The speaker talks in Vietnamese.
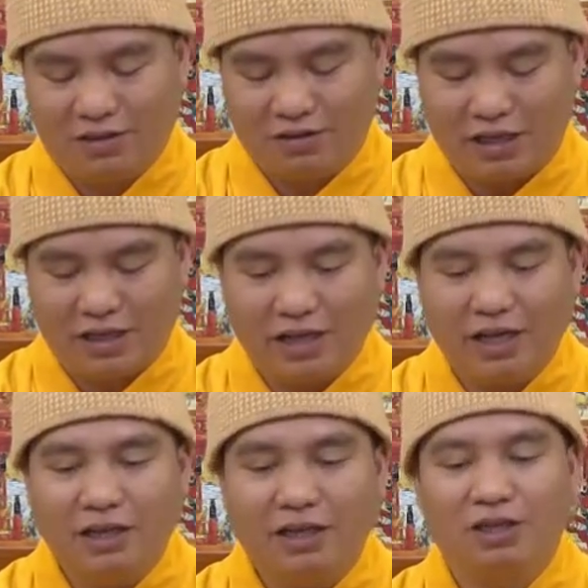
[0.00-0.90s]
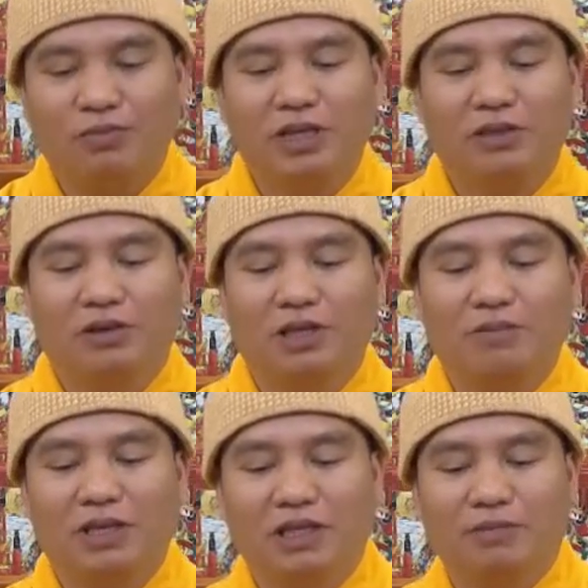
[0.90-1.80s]
chọn cái cây đức cho mình rồi thì
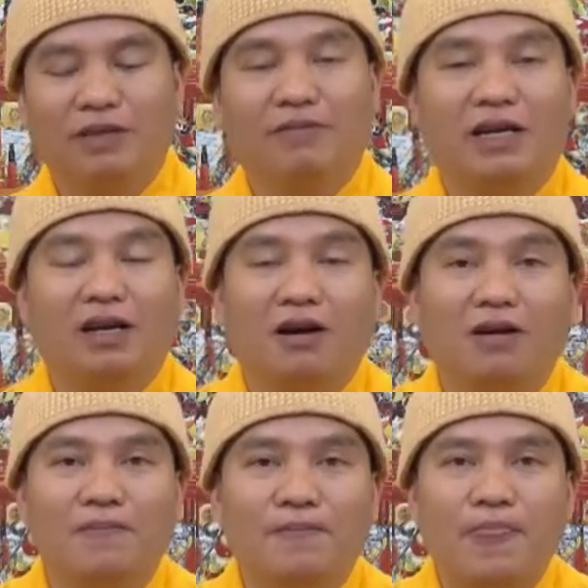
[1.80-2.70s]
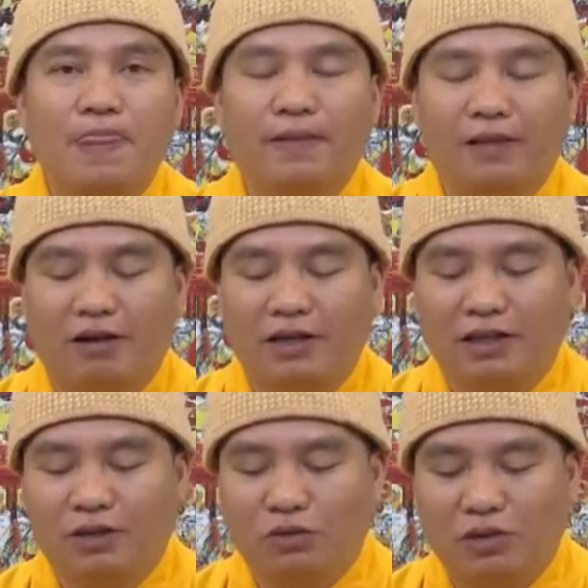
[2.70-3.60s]
bây giờ mình phải lo lo
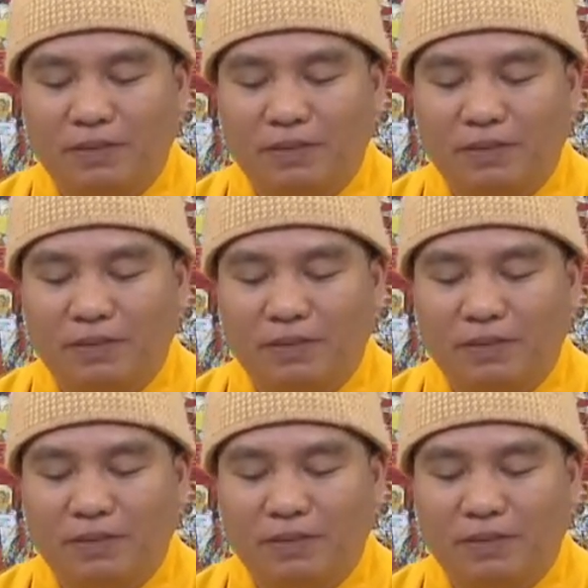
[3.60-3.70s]
để tu